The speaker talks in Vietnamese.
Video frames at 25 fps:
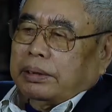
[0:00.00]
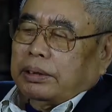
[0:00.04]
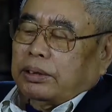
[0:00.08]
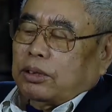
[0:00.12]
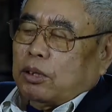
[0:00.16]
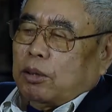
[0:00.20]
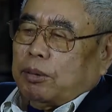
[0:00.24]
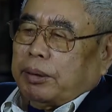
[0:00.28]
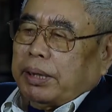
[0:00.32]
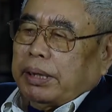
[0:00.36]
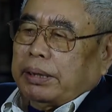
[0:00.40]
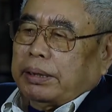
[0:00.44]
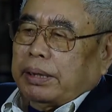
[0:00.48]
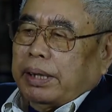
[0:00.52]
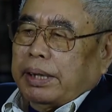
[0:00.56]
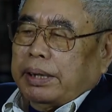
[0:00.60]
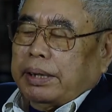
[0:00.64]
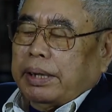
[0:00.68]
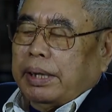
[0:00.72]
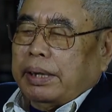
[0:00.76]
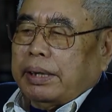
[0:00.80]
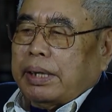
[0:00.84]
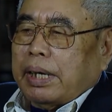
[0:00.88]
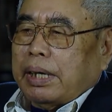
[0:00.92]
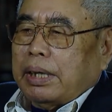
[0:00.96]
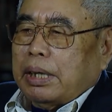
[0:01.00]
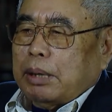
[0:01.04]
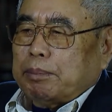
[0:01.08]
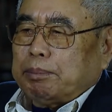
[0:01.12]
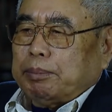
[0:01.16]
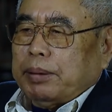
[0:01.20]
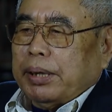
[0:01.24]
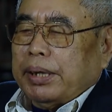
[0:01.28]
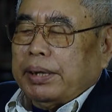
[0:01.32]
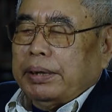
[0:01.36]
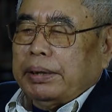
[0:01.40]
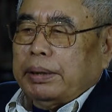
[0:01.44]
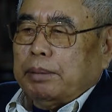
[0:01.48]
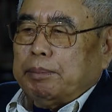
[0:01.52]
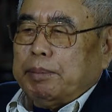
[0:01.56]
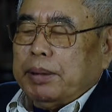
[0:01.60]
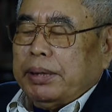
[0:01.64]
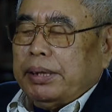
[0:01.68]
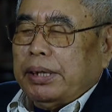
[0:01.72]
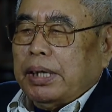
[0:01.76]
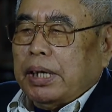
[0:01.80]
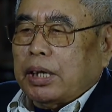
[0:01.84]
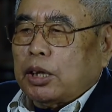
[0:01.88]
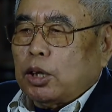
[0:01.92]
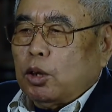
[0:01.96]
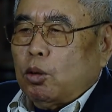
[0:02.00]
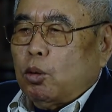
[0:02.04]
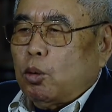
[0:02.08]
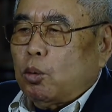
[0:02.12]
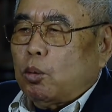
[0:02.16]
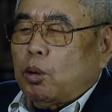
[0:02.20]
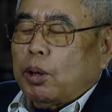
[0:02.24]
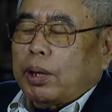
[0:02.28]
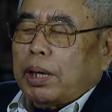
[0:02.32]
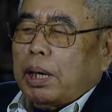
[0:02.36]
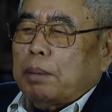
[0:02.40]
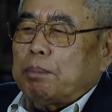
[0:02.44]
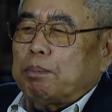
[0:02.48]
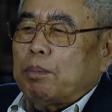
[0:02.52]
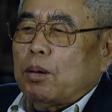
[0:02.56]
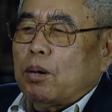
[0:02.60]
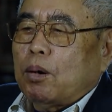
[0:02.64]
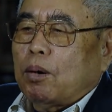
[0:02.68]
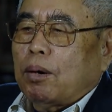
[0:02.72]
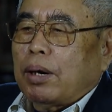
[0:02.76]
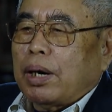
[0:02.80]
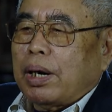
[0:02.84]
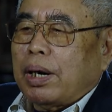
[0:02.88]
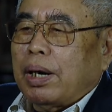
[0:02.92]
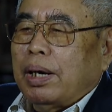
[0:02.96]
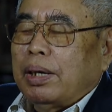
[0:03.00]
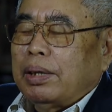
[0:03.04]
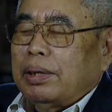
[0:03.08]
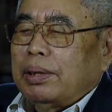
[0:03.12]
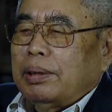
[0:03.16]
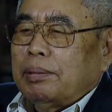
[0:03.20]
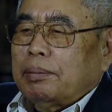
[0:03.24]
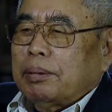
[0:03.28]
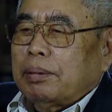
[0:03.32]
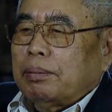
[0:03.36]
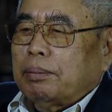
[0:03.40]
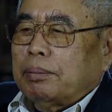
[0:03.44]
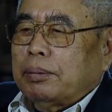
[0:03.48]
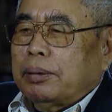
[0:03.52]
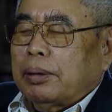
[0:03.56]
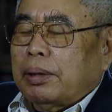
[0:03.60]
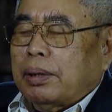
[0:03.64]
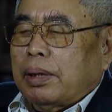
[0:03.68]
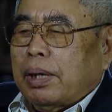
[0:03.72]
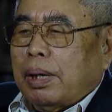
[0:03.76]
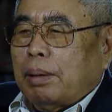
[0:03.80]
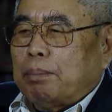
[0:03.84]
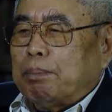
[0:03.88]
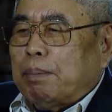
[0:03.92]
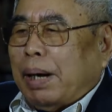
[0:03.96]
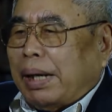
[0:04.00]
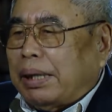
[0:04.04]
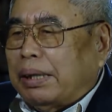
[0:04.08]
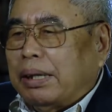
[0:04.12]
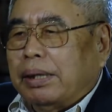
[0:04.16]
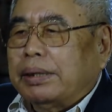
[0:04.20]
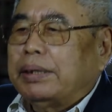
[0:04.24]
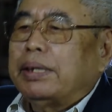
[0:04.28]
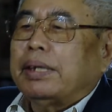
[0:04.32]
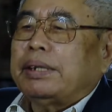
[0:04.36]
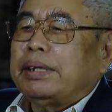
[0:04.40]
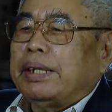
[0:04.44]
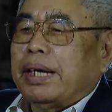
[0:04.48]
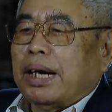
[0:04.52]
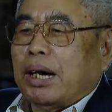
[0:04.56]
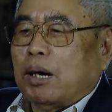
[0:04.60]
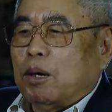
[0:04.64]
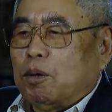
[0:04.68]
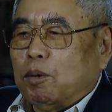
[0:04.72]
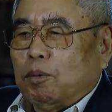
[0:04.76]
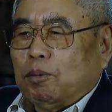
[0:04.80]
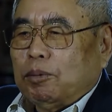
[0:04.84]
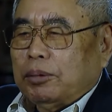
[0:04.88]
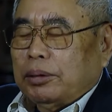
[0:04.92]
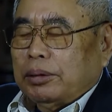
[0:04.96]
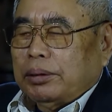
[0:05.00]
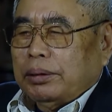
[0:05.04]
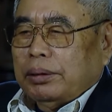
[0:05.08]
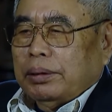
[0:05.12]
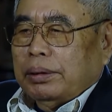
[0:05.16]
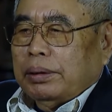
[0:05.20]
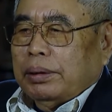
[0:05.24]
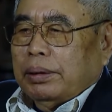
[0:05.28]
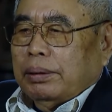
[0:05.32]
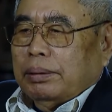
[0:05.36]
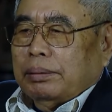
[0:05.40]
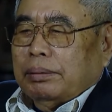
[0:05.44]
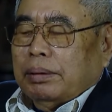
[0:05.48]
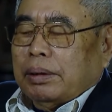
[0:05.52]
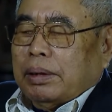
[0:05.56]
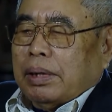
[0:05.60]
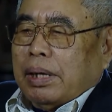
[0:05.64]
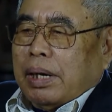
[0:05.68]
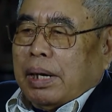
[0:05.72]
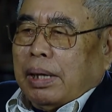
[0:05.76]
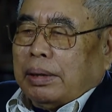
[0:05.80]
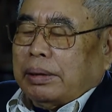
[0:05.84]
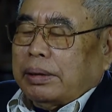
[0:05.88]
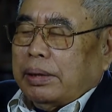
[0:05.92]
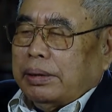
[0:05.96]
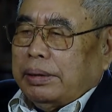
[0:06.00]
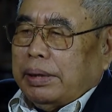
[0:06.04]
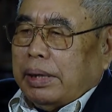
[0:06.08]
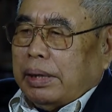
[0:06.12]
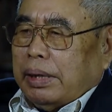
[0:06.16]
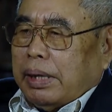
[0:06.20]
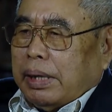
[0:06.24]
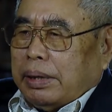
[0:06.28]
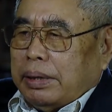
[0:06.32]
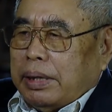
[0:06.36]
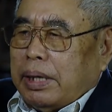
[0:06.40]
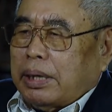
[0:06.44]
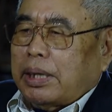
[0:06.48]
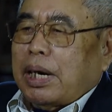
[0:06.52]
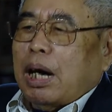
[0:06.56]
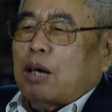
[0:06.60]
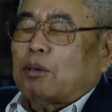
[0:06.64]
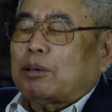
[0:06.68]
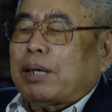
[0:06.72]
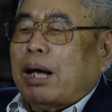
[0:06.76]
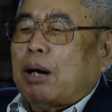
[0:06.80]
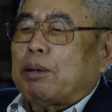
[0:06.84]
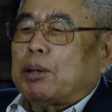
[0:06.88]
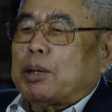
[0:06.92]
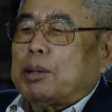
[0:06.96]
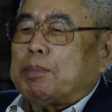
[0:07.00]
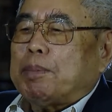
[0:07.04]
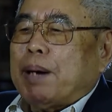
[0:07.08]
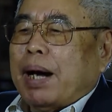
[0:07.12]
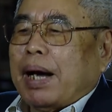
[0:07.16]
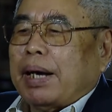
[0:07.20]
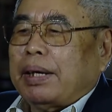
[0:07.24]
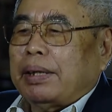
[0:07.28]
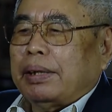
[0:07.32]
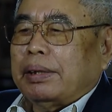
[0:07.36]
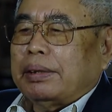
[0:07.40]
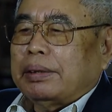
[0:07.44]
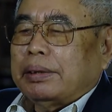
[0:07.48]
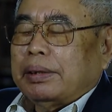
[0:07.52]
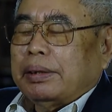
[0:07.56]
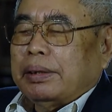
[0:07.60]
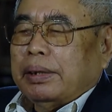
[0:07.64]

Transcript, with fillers: So cái thời kỳ tái lập tỉnh thì bây giờ cái đội ngũ cán bộ là là mạnh hơn rất nhiều. Là thứ nhất là được đào tạo cơ bản,